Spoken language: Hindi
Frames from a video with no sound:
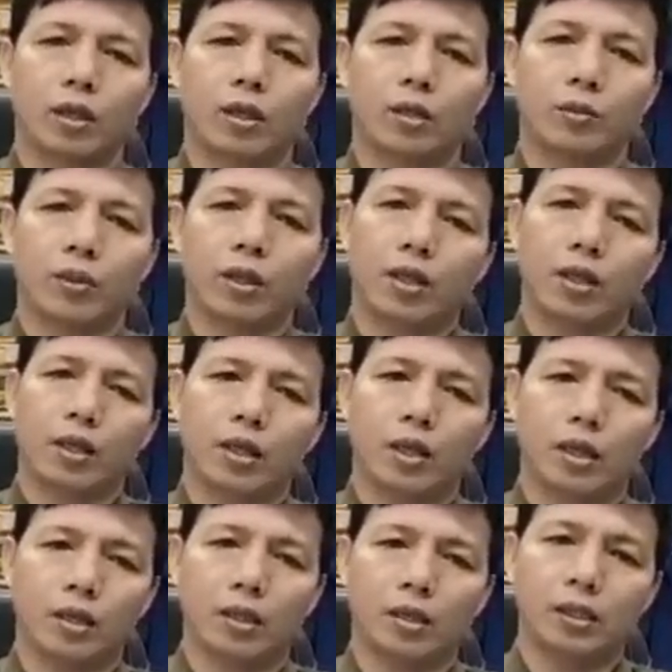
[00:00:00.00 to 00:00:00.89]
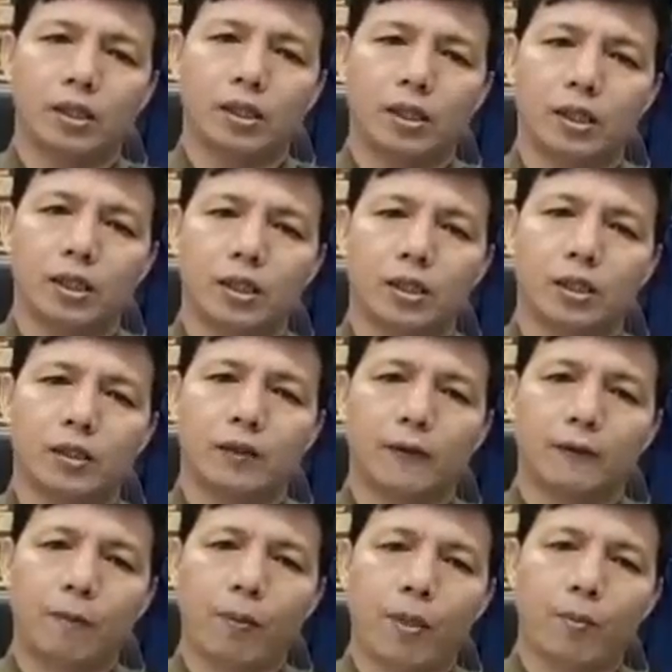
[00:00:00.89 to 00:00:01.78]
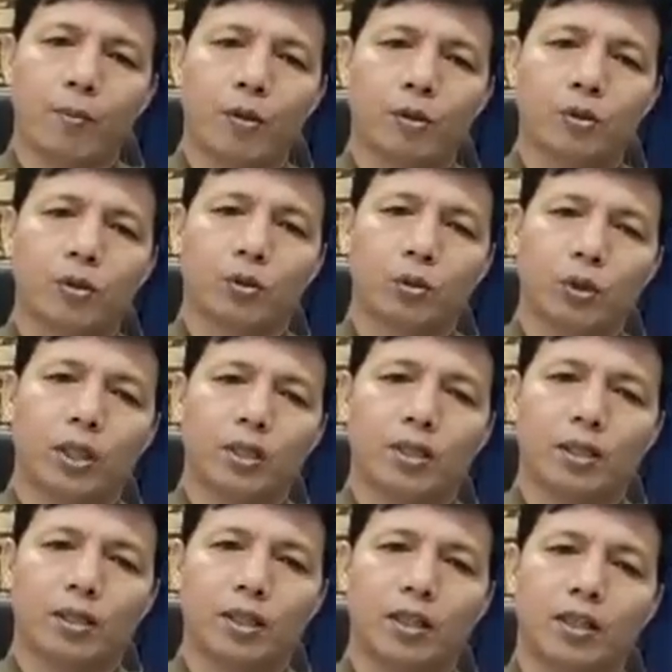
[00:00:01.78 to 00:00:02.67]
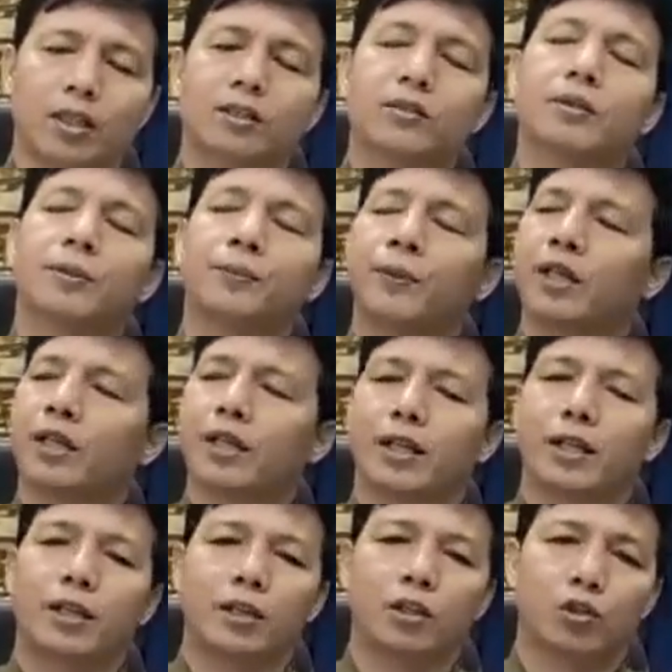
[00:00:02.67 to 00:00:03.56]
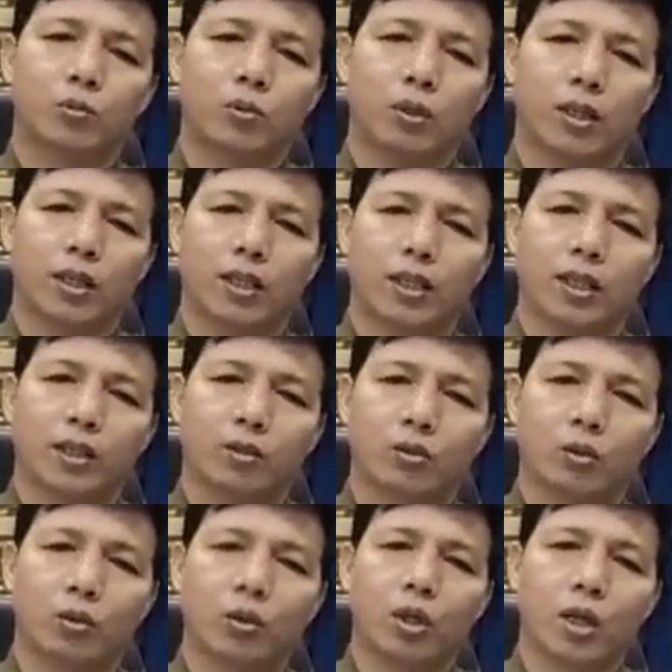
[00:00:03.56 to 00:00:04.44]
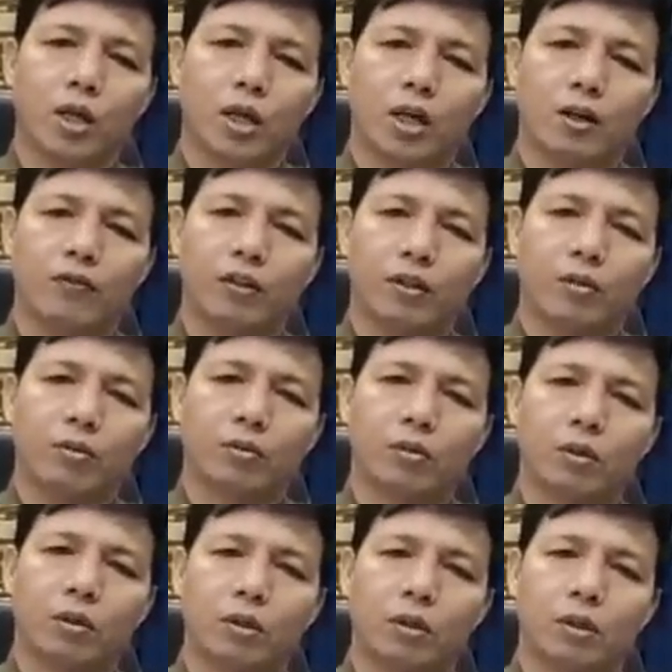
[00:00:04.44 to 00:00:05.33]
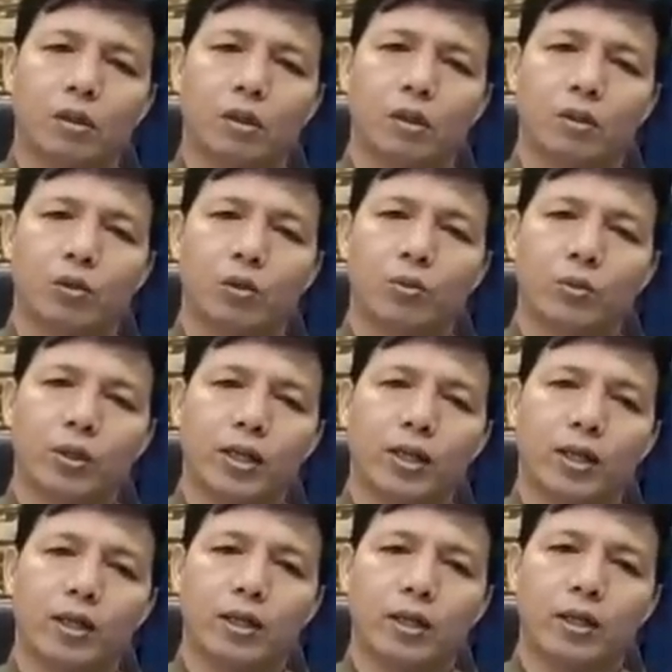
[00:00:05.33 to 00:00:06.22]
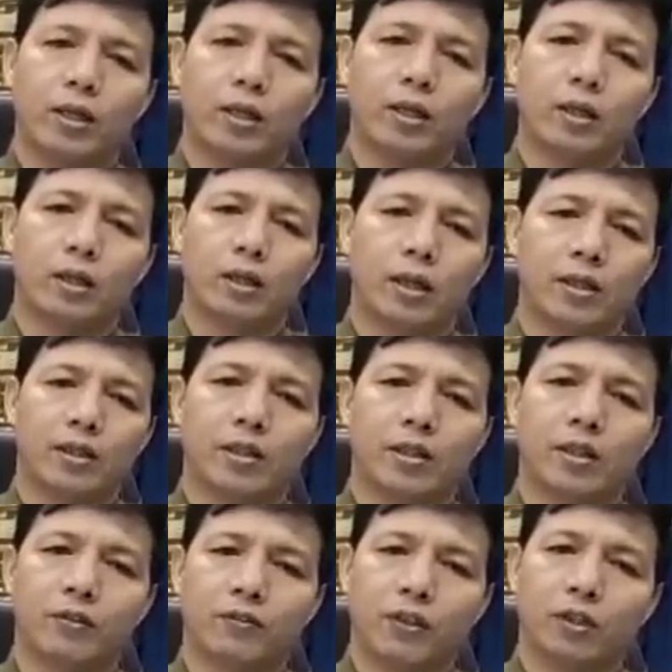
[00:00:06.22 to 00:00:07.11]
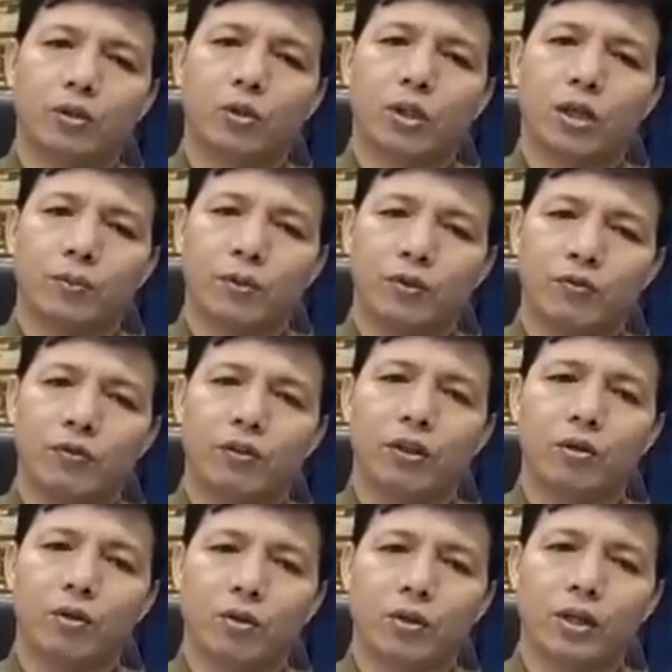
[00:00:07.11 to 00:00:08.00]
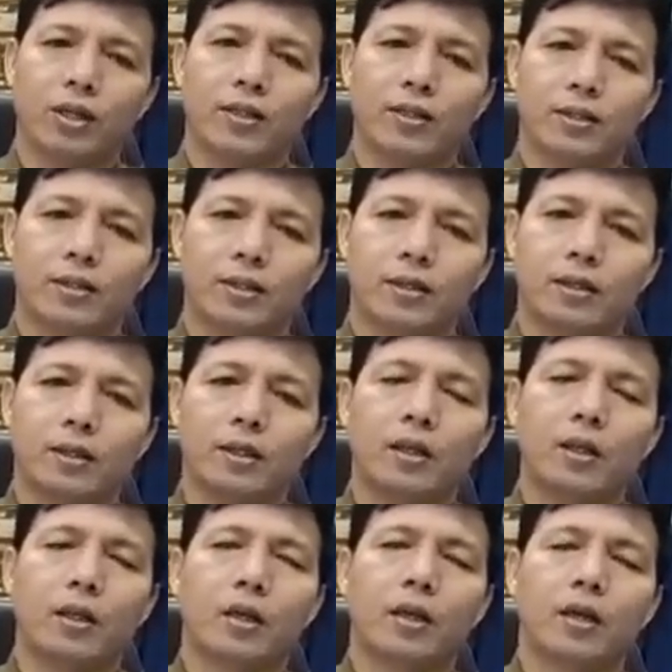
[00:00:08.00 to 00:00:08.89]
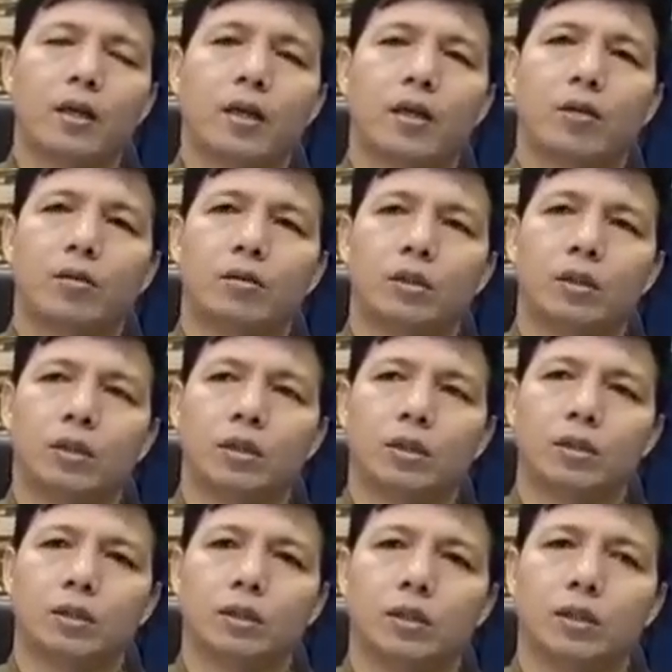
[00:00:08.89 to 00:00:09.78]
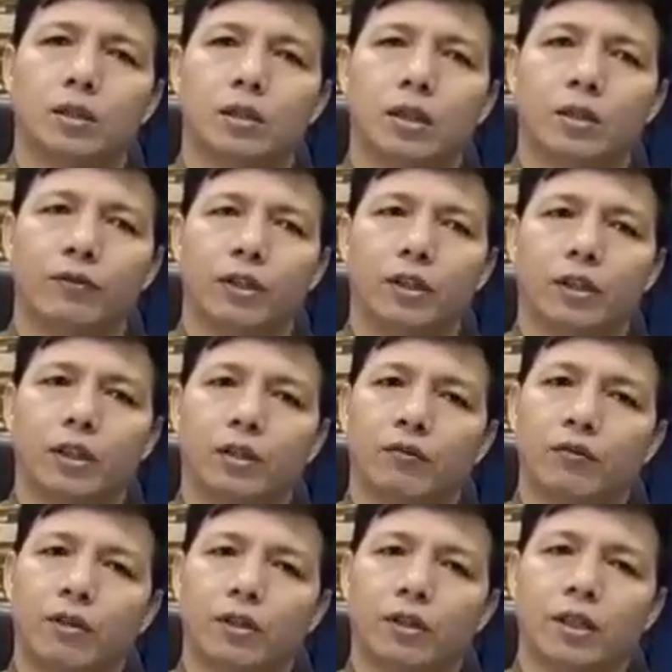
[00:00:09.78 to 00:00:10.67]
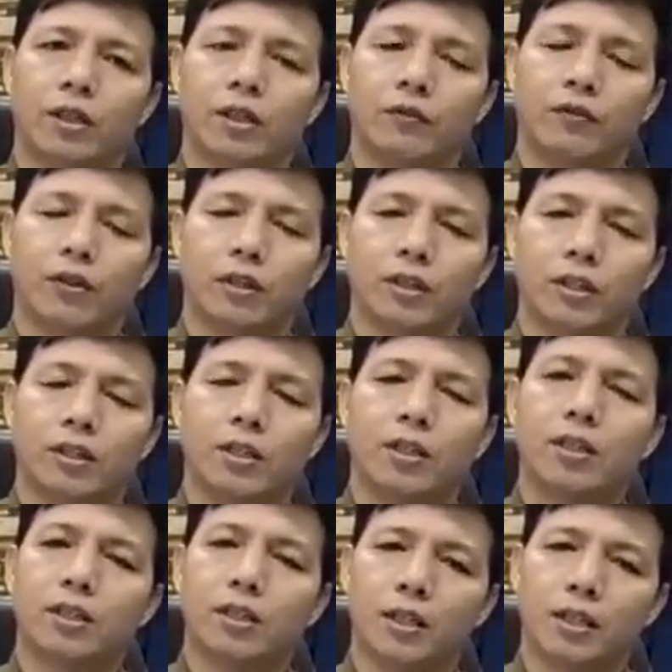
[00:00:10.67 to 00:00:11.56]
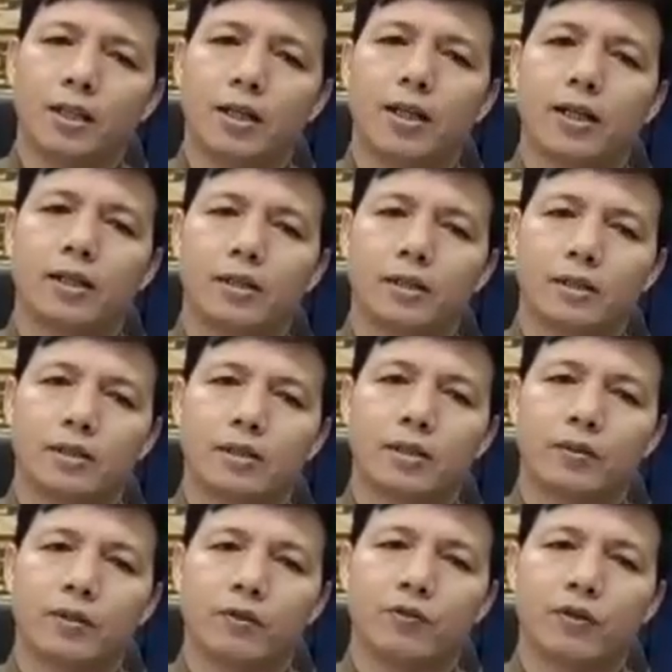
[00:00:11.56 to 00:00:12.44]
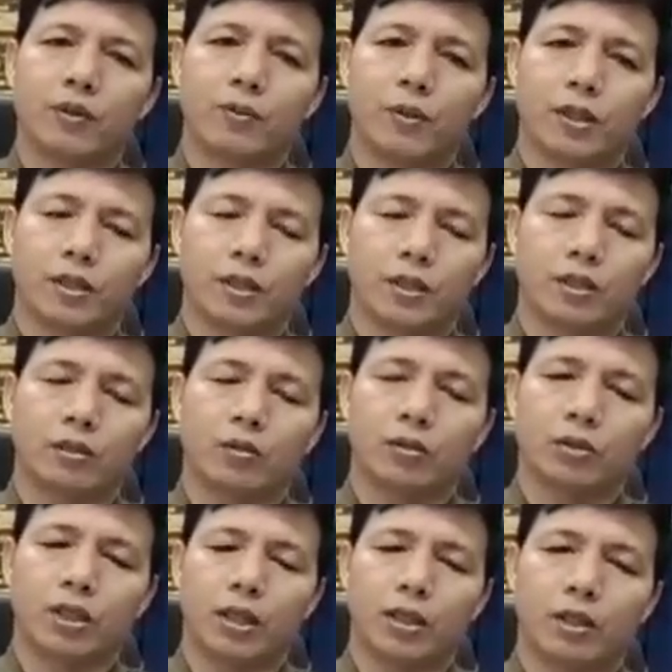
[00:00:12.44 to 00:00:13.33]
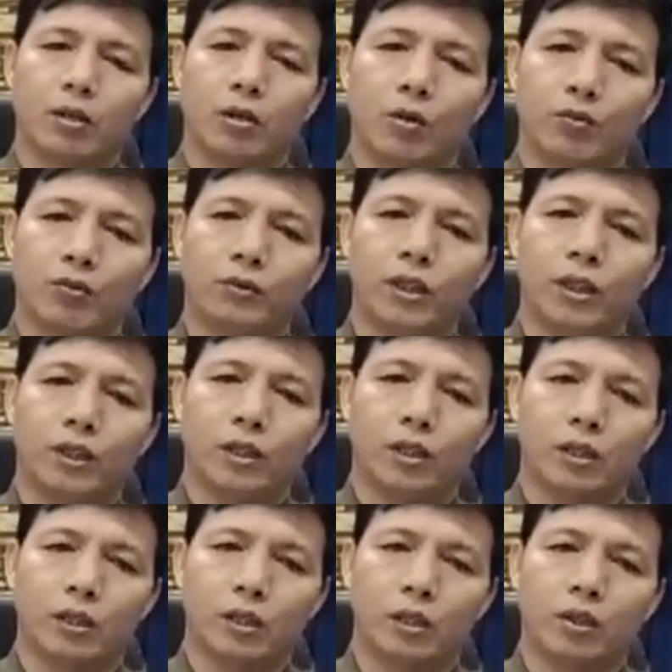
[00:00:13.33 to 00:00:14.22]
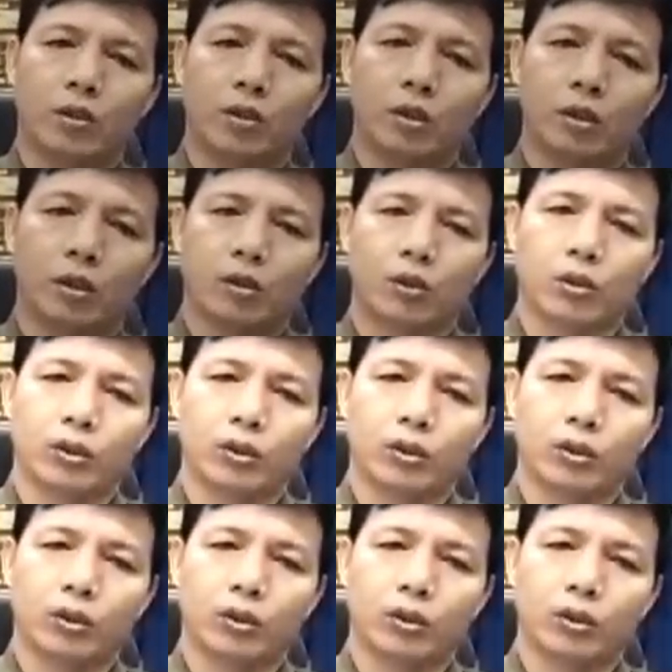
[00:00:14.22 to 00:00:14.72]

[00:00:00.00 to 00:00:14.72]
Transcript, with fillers: क्योंकि आ, मैं बहुत दुख के साथ करना पड़ रहा है कि सुबह देखा है तो काफ़ी लोग घूम रहे हैं ऐसे ट्रैफिक तो काफ़ी फ्री हो गए जैसे अराउंड अभी थर्टी परसेंट ही चल रहे हैं सेवन फिफ्टी परसेंट तो शायद ऑफ द